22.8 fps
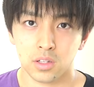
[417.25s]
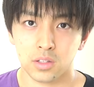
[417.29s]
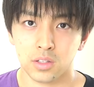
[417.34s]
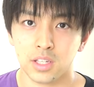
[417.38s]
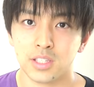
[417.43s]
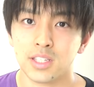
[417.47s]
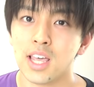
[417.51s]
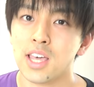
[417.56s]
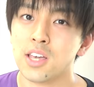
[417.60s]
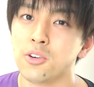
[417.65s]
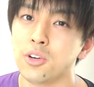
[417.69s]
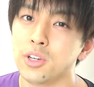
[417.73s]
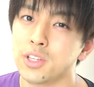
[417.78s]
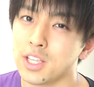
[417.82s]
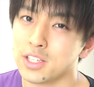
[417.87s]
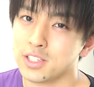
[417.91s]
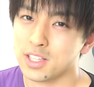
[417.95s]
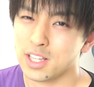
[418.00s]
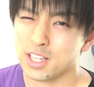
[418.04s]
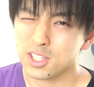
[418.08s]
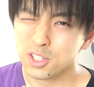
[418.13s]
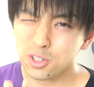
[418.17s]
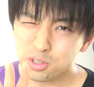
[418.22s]
で最後にで
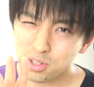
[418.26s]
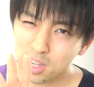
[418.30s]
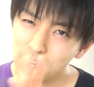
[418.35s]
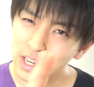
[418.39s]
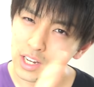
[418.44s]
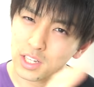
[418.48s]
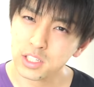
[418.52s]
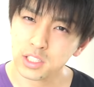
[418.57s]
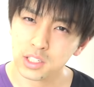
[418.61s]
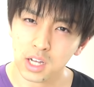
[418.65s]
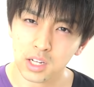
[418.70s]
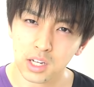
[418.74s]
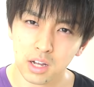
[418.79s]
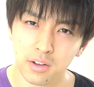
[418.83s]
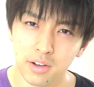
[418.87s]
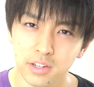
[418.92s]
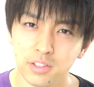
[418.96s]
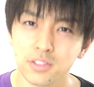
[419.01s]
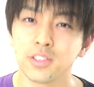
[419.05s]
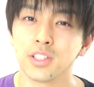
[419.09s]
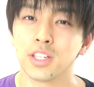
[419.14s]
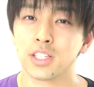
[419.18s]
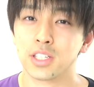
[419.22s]
すねちょっと話が変わ
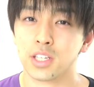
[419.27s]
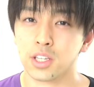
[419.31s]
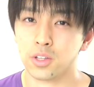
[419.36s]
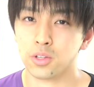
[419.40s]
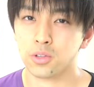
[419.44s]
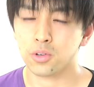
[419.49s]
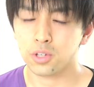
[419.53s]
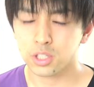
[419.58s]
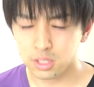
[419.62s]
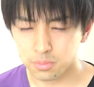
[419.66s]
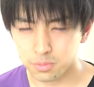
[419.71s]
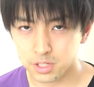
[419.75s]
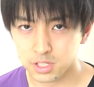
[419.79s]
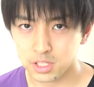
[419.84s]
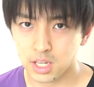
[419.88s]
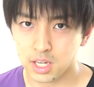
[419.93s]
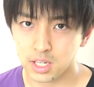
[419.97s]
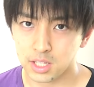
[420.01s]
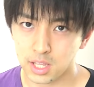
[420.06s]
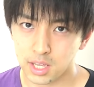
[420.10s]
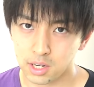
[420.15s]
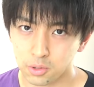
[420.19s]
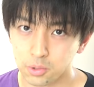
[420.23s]
るんですけどどうしても
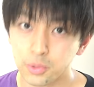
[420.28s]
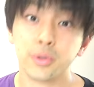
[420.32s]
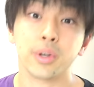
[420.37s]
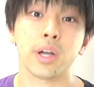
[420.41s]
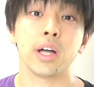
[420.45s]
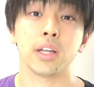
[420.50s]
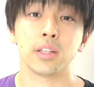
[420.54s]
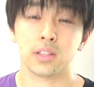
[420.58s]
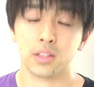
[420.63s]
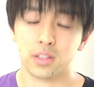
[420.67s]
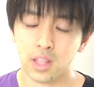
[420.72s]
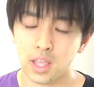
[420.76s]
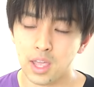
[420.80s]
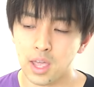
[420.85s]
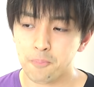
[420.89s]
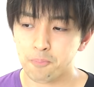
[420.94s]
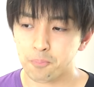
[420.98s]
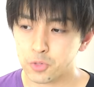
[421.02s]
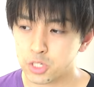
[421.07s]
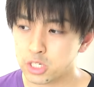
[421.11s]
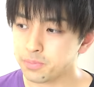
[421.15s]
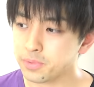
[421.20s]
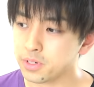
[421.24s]
伝えたいことがあっ
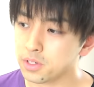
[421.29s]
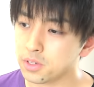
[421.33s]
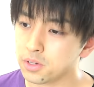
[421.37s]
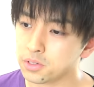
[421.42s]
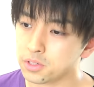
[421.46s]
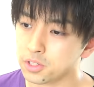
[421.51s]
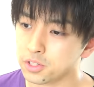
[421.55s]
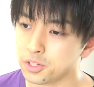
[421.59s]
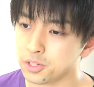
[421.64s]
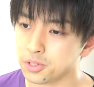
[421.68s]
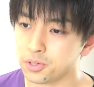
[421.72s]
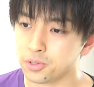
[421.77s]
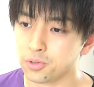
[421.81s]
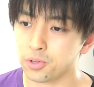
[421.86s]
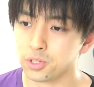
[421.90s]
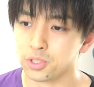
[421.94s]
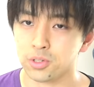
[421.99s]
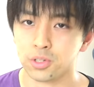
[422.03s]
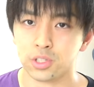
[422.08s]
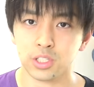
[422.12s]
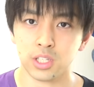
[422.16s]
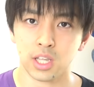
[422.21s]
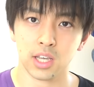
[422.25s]
て自分はよく塾講
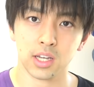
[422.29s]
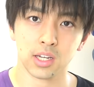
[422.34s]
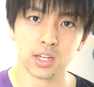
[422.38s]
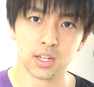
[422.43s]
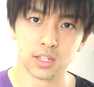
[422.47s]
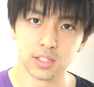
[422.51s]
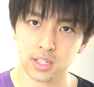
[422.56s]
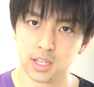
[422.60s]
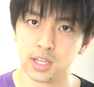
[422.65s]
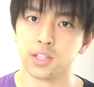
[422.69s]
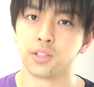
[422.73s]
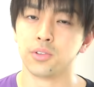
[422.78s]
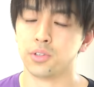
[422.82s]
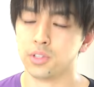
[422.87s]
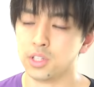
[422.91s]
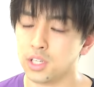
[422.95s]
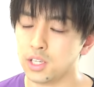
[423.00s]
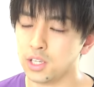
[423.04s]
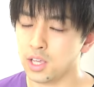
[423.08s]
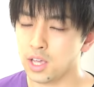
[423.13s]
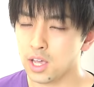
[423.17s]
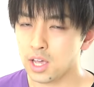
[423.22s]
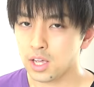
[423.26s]
師の時代から生徒
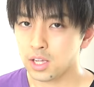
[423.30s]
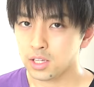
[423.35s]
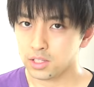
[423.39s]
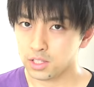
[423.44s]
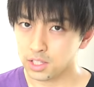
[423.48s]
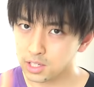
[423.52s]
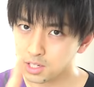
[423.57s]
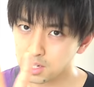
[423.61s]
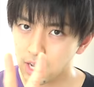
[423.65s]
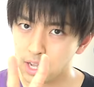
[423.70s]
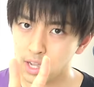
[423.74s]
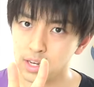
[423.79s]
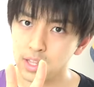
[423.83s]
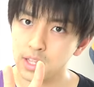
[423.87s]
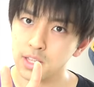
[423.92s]
に2回